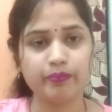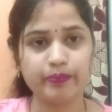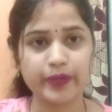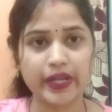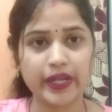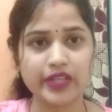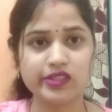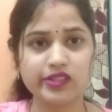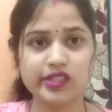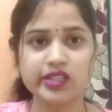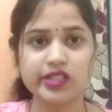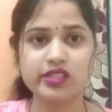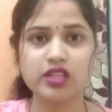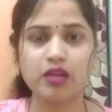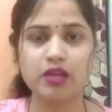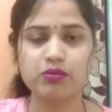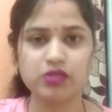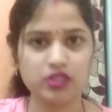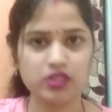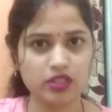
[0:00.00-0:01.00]
प्राइस के
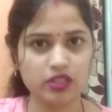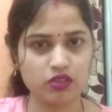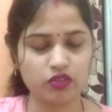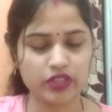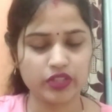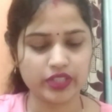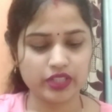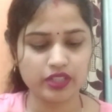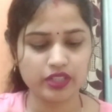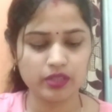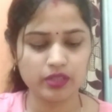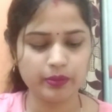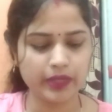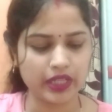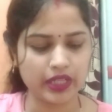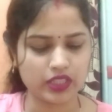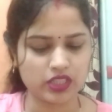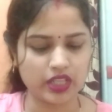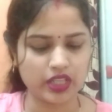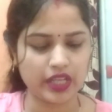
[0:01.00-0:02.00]
हिसाब से ये क्वांटिटी भी
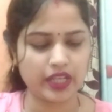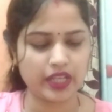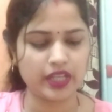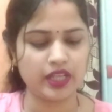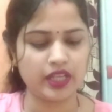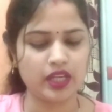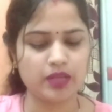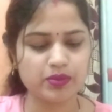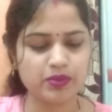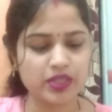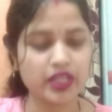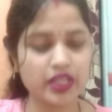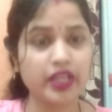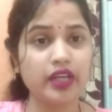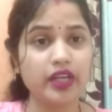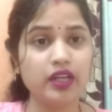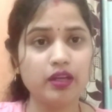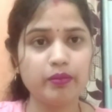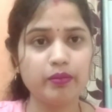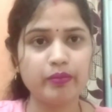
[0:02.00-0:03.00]
अच्छा है अब
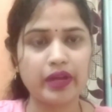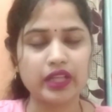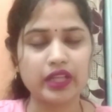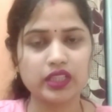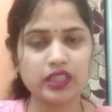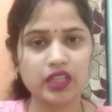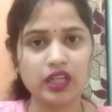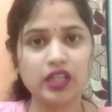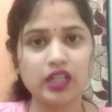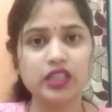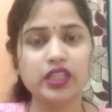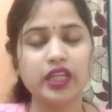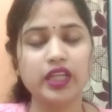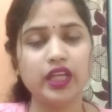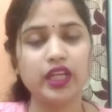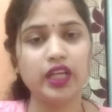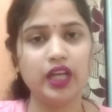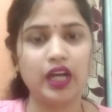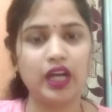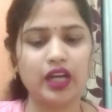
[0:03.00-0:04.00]
सेकेंड हम बात कर लेते
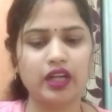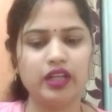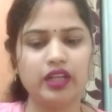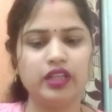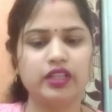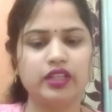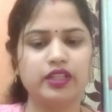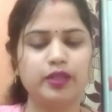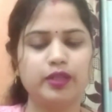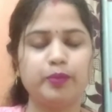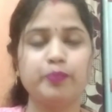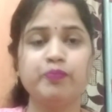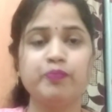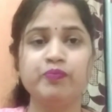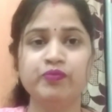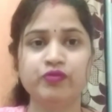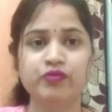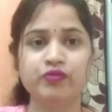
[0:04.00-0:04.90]
हैं गार्नियर की